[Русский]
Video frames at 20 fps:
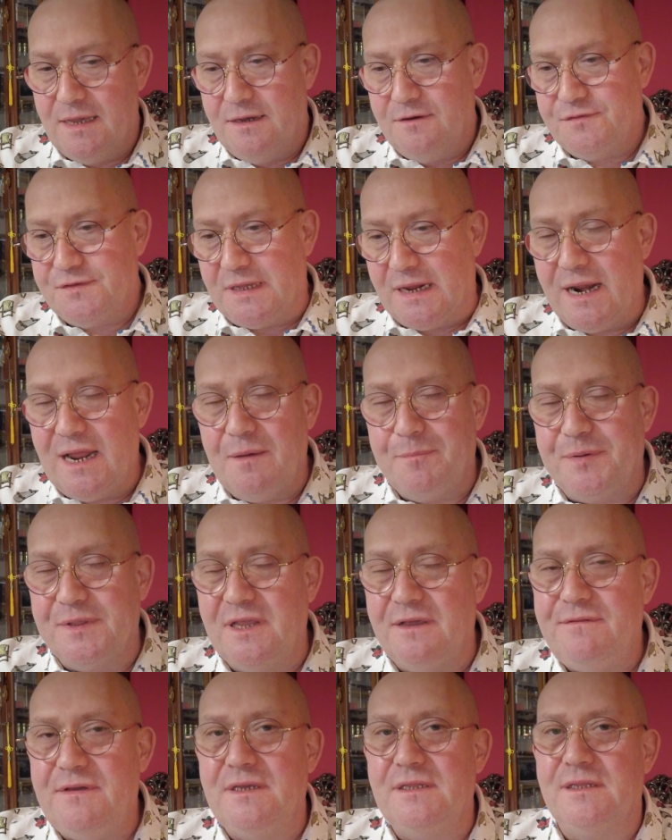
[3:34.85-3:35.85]
Вторая
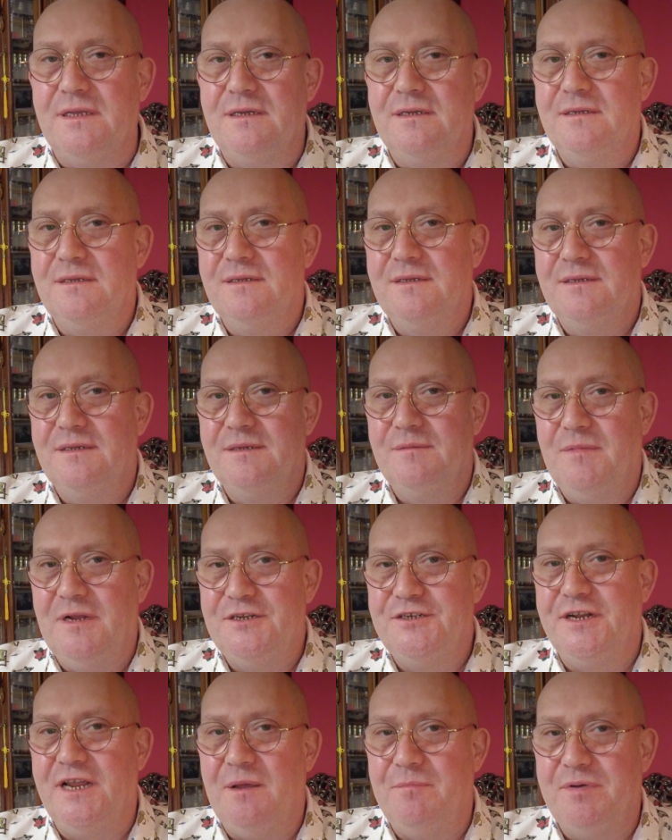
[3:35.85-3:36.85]
половина,
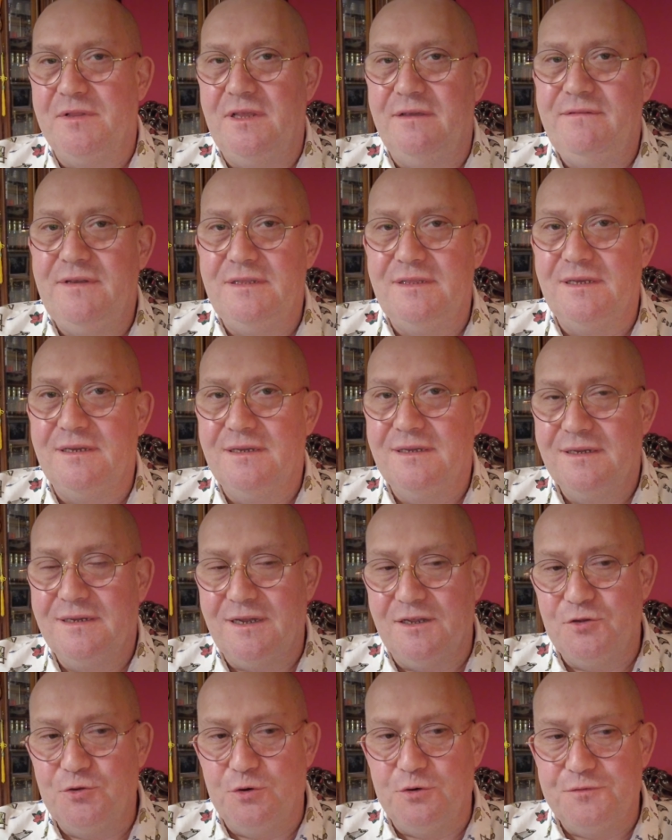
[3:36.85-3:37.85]
большая половина
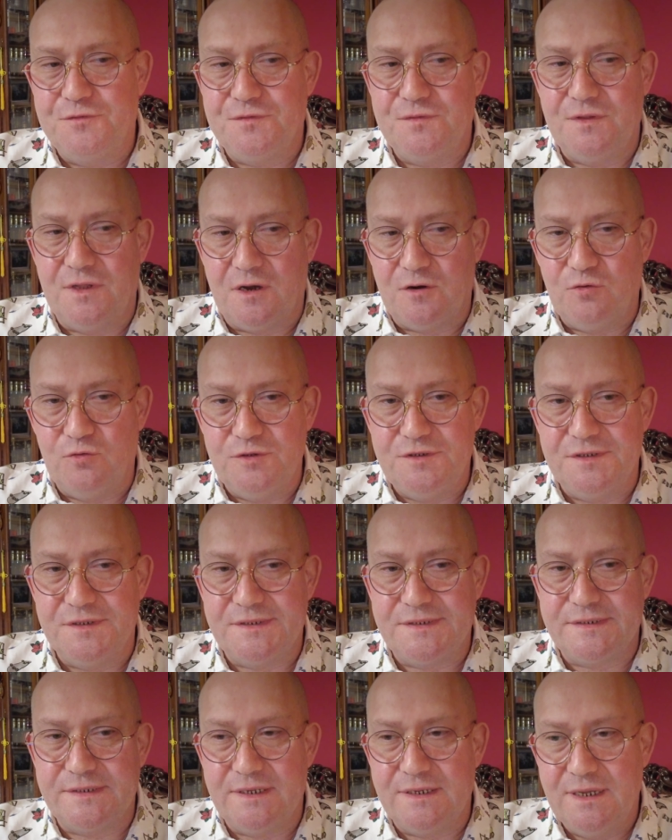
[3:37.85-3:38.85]
кодов
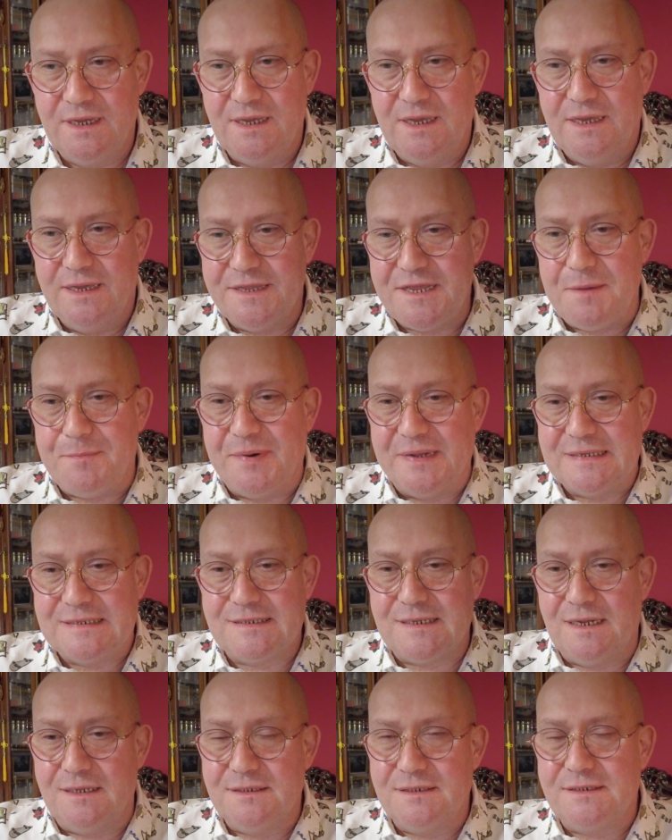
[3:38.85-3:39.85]
находится не под
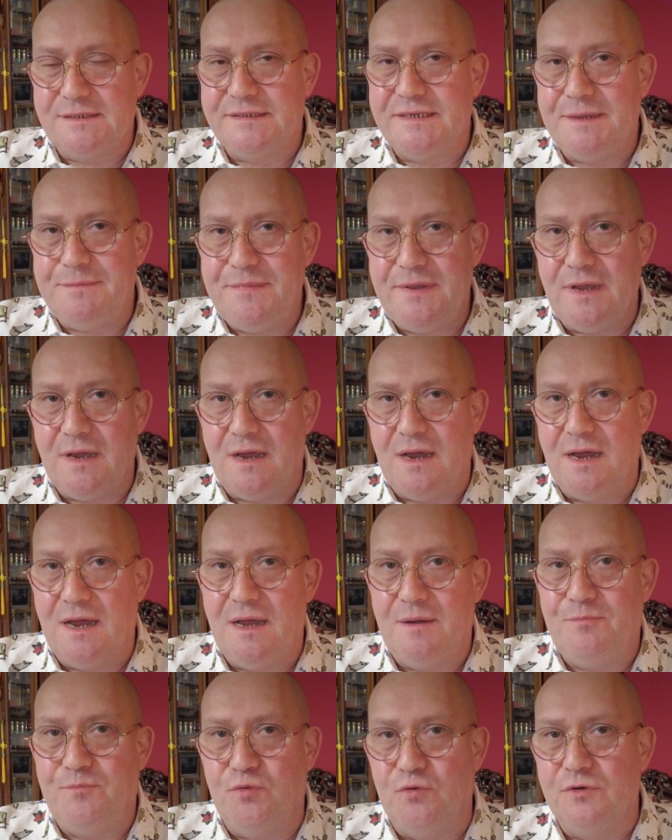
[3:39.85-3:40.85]
санкциями,
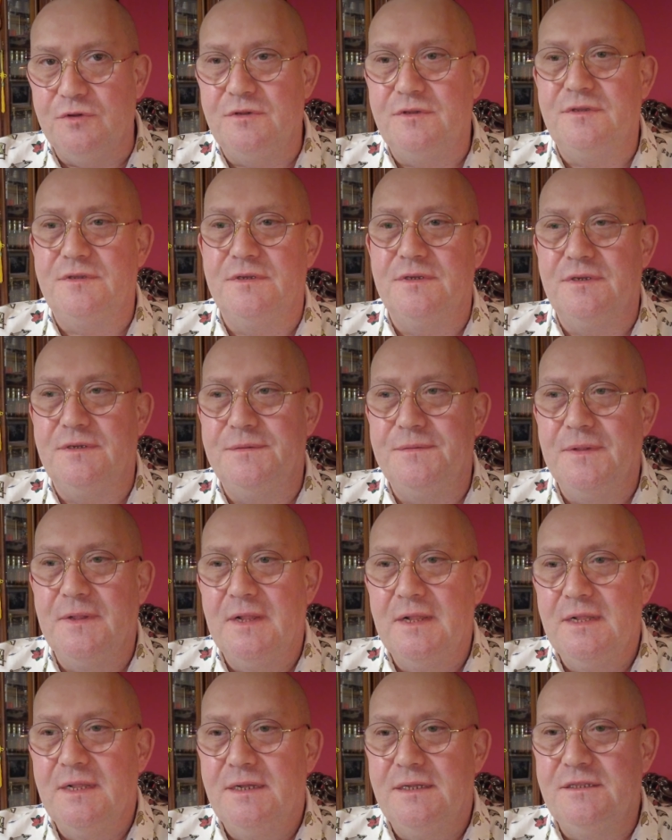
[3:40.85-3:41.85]
а под э,
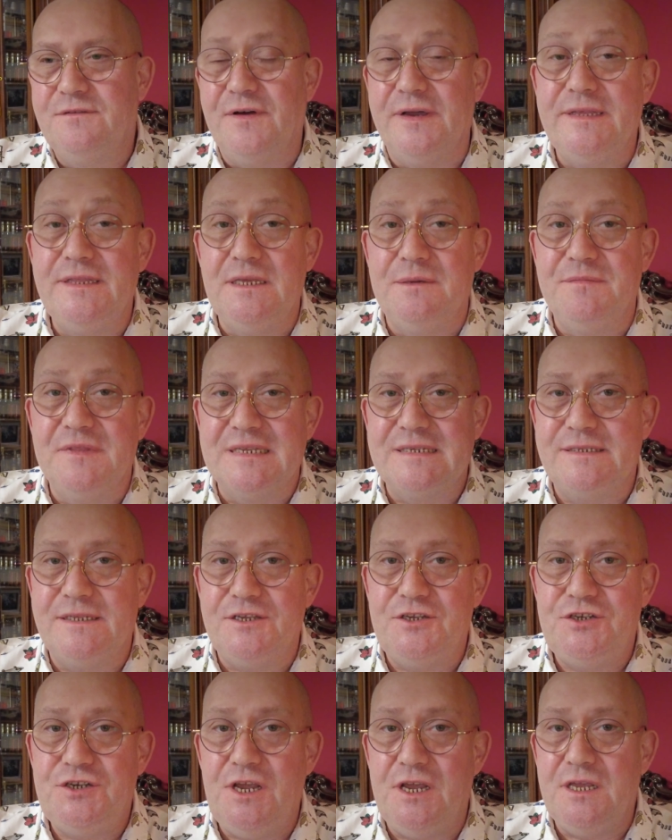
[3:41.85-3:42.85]
двойным
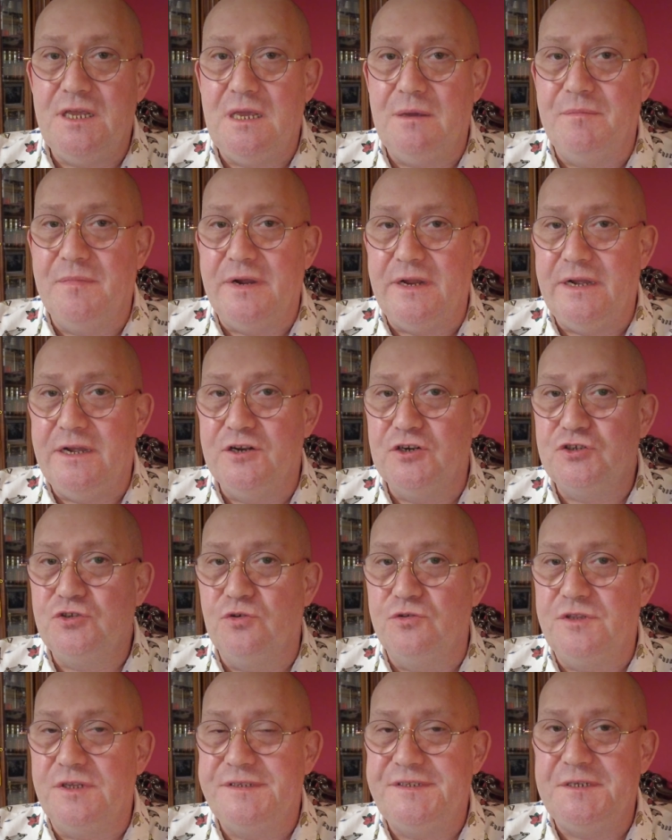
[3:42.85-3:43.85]
назначением или
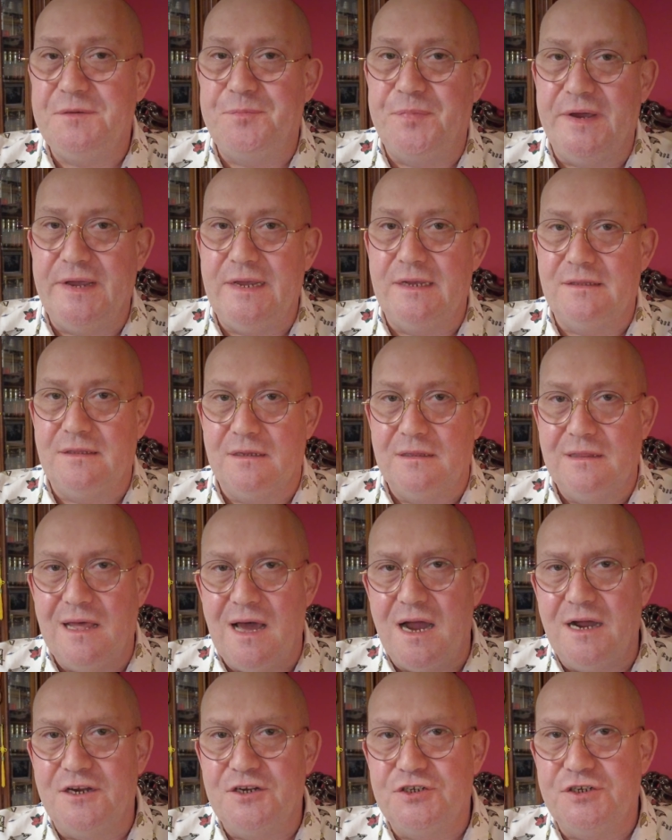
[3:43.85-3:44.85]
что-то типа это,
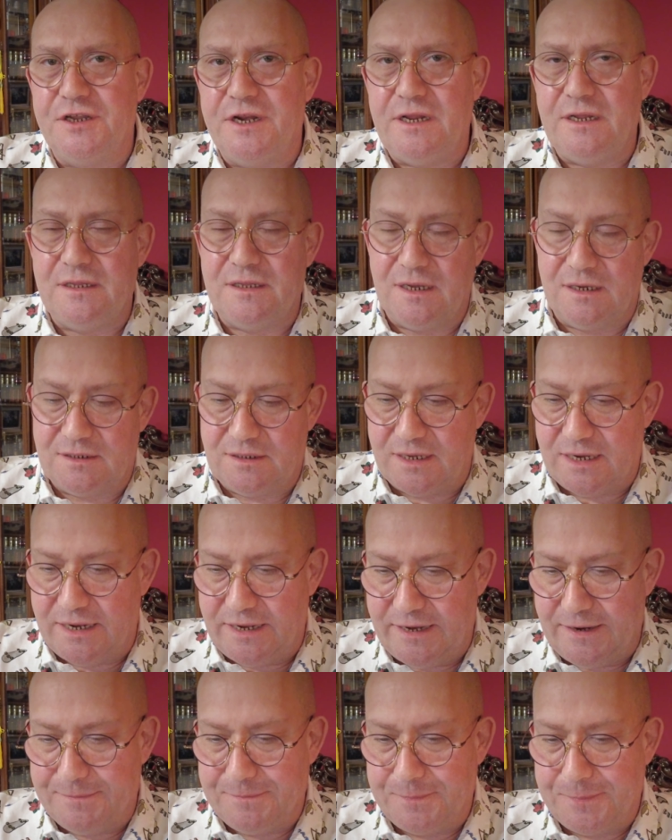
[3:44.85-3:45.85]
лакшери и так
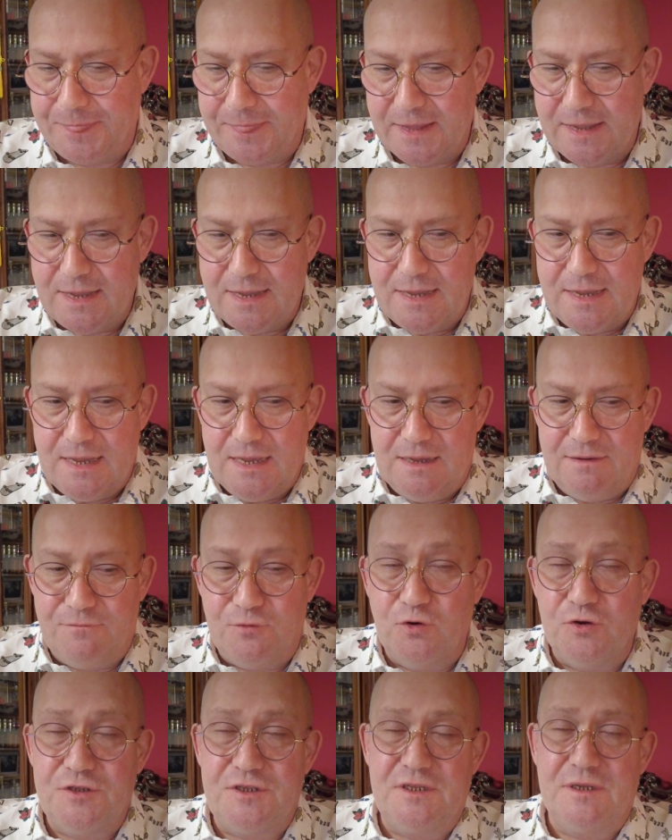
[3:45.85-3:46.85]
далее.
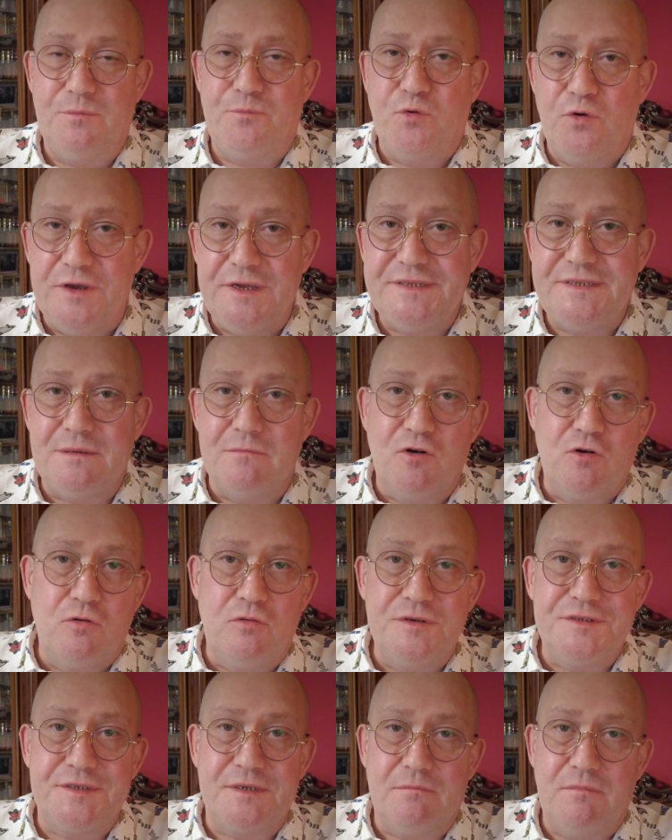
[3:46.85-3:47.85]
Вот по этим
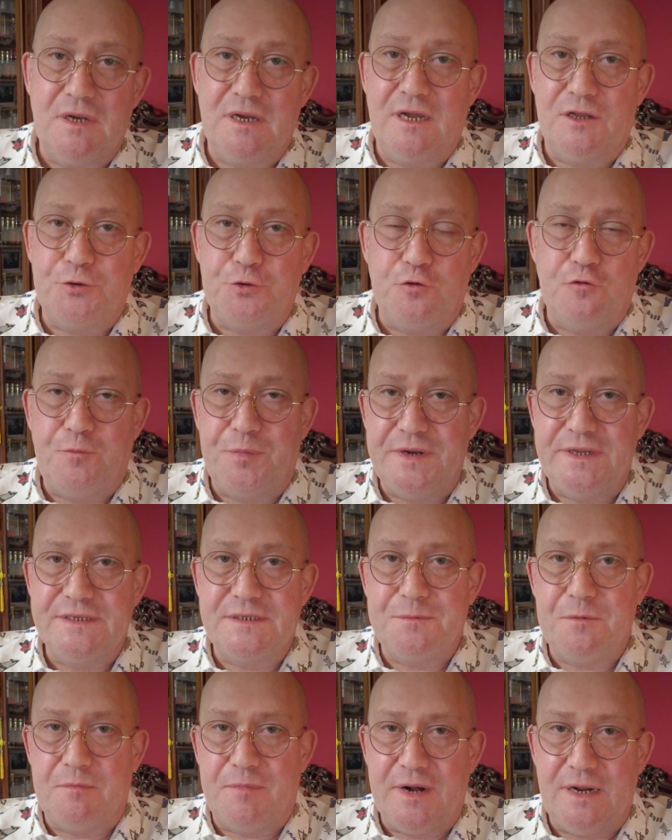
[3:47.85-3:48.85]
грузам мы готовы, в
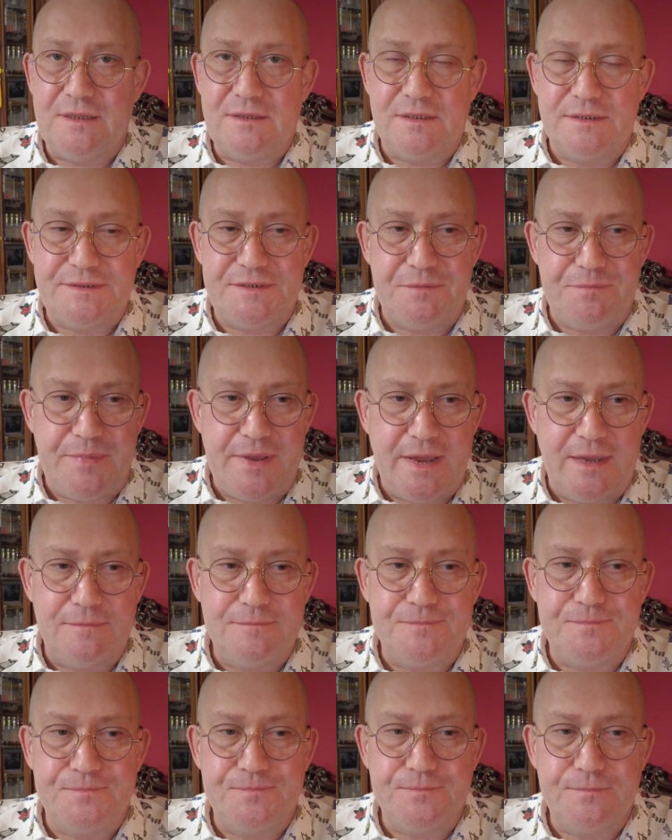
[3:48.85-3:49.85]
принципе, брать на
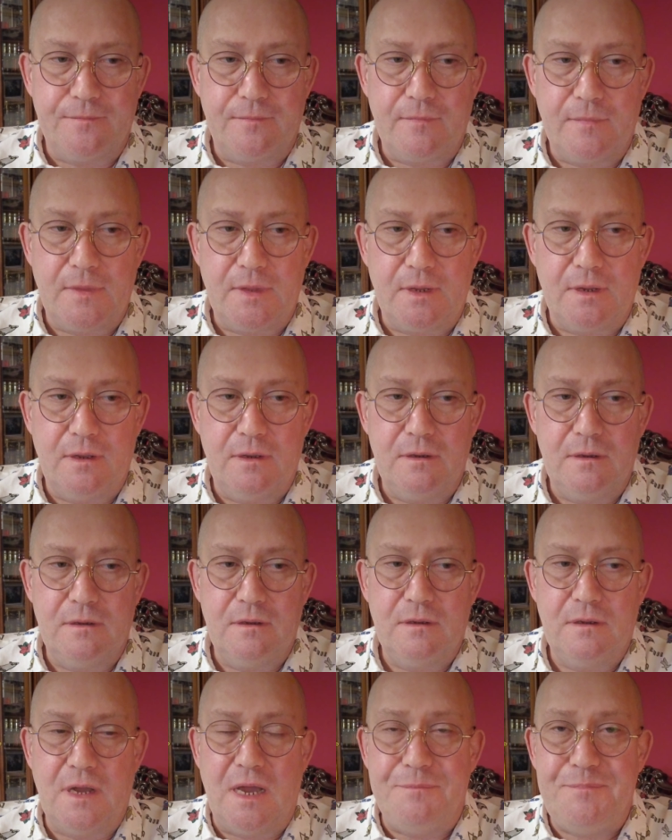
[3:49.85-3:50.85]
себя э,
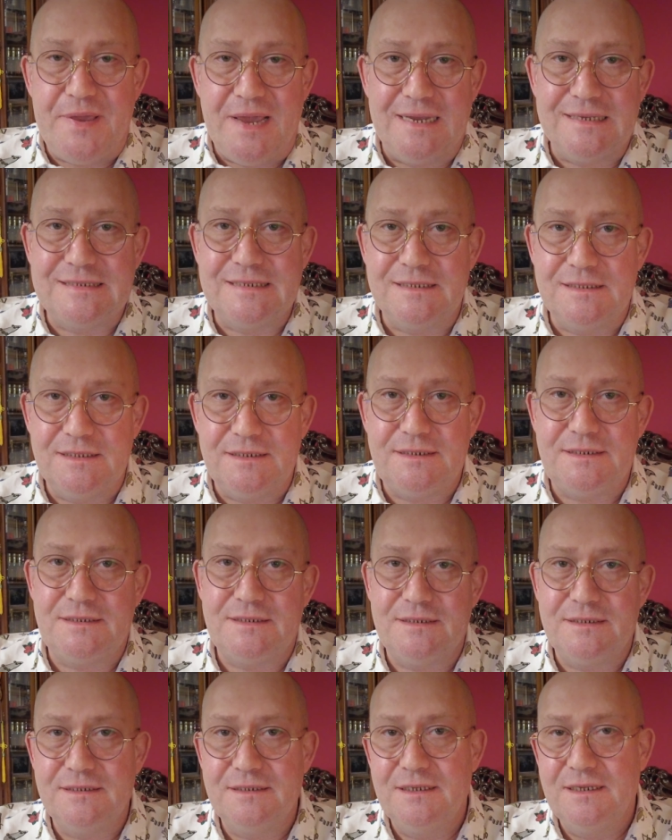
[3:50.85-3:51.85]
обязанность,